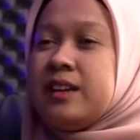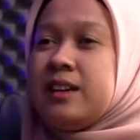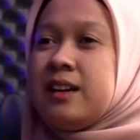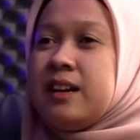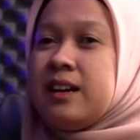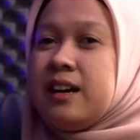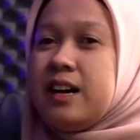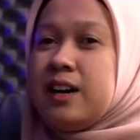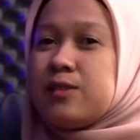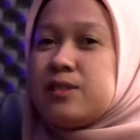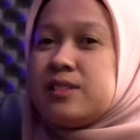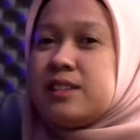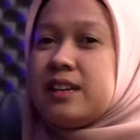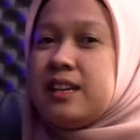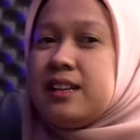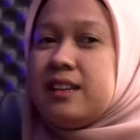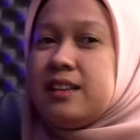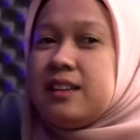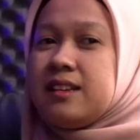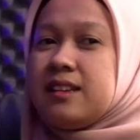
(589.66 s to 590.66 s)
harusnya
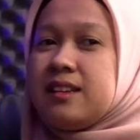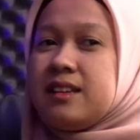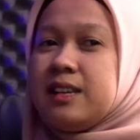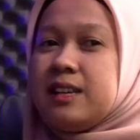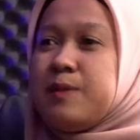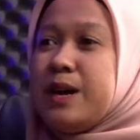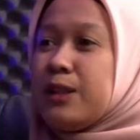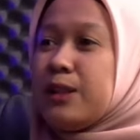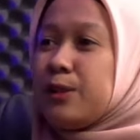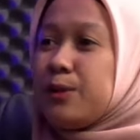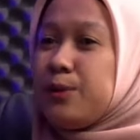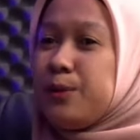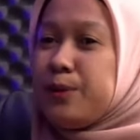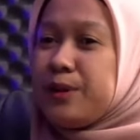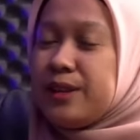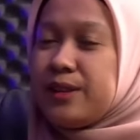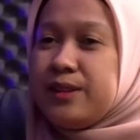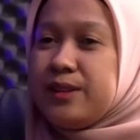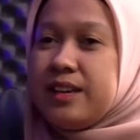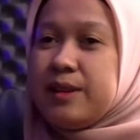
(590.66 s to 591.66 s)
kan dibantu
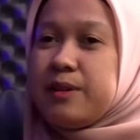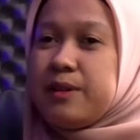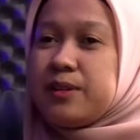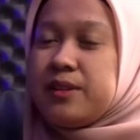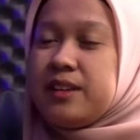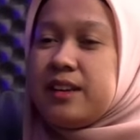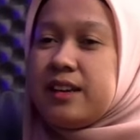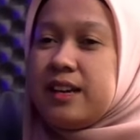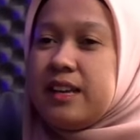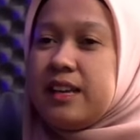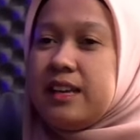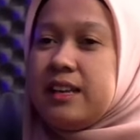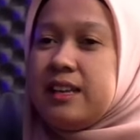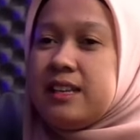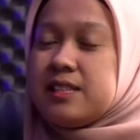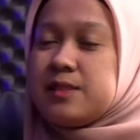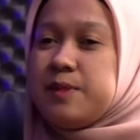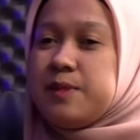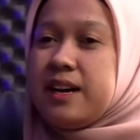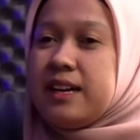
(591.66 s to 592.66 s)
gitu ya maksudnya kayak
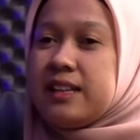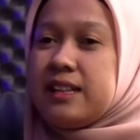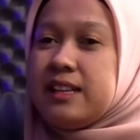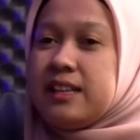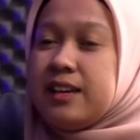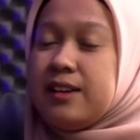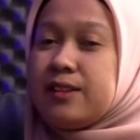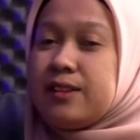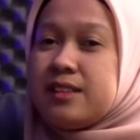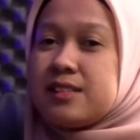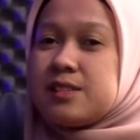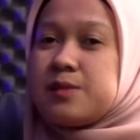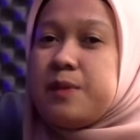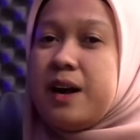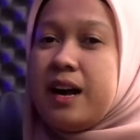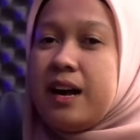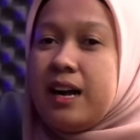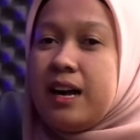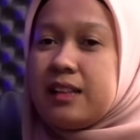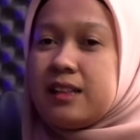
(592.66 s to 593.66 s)
disemangatin ayo tuh
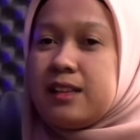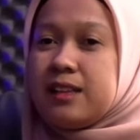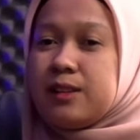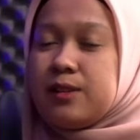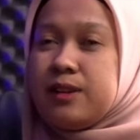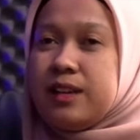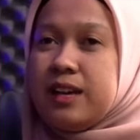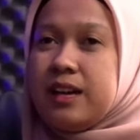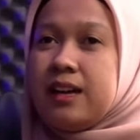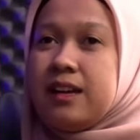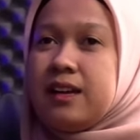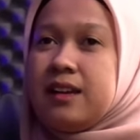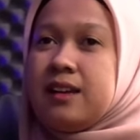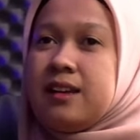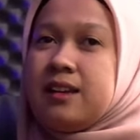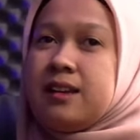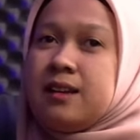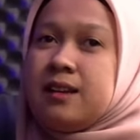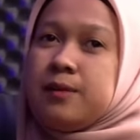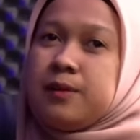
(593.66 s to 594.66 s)
semangat gitu ya
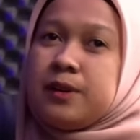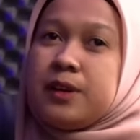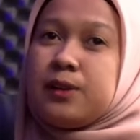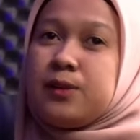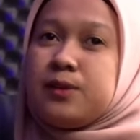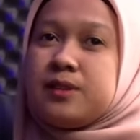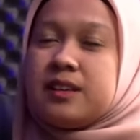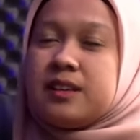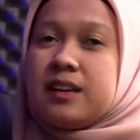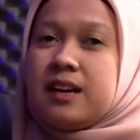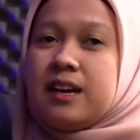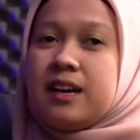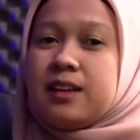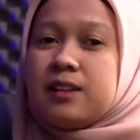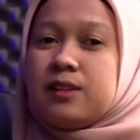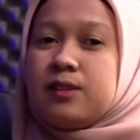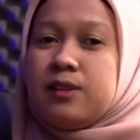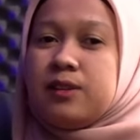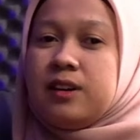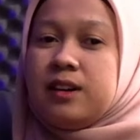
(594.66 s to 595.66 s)
begitu sih kak
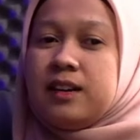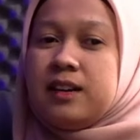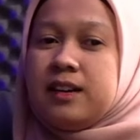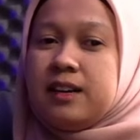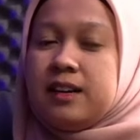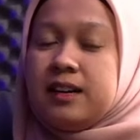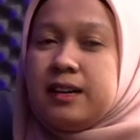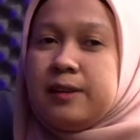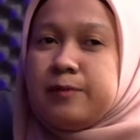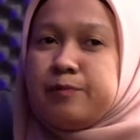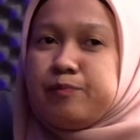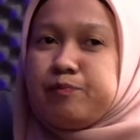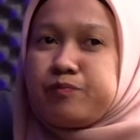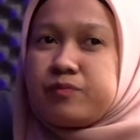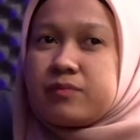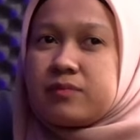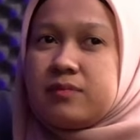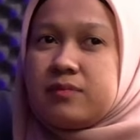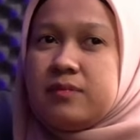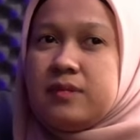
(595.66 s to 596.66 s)
gitu uh,
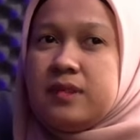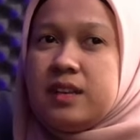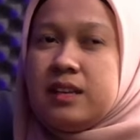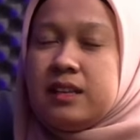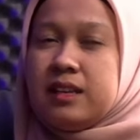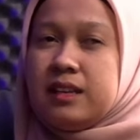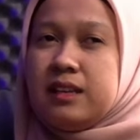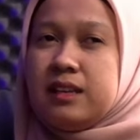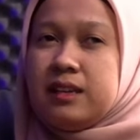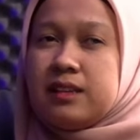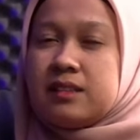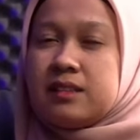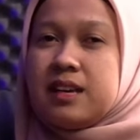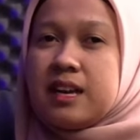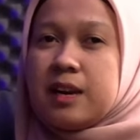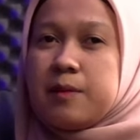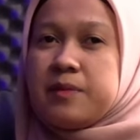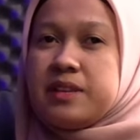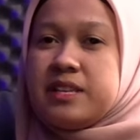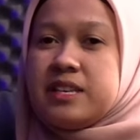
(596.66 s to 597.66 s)
jadi
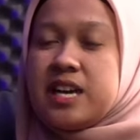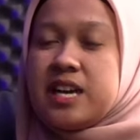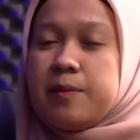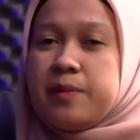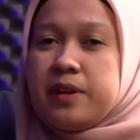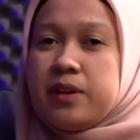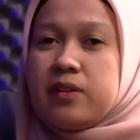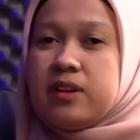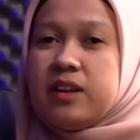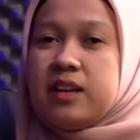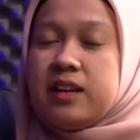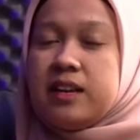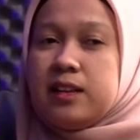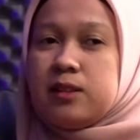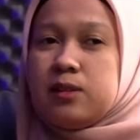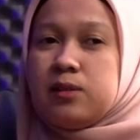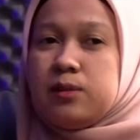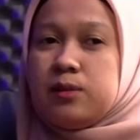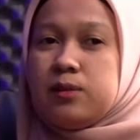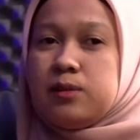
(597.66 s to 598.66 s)
cara menyikapi kodariah
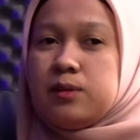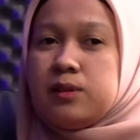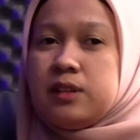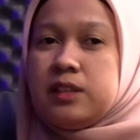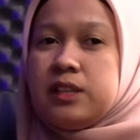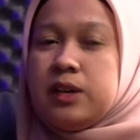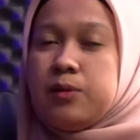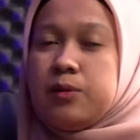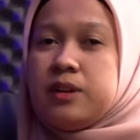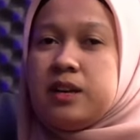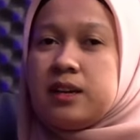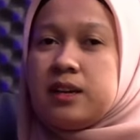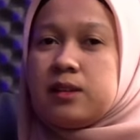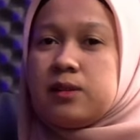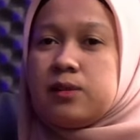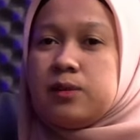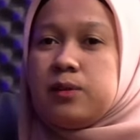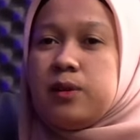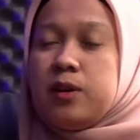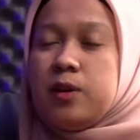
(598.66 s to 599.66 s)
itu ya udah
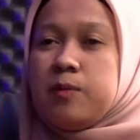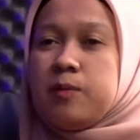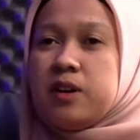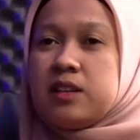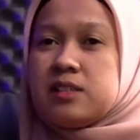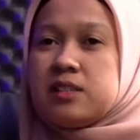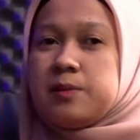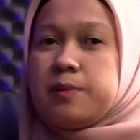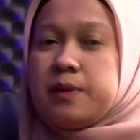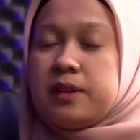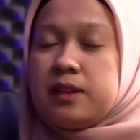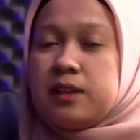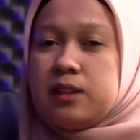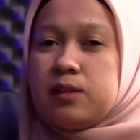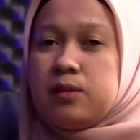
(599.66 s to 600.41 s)
gitu omongan seperti itu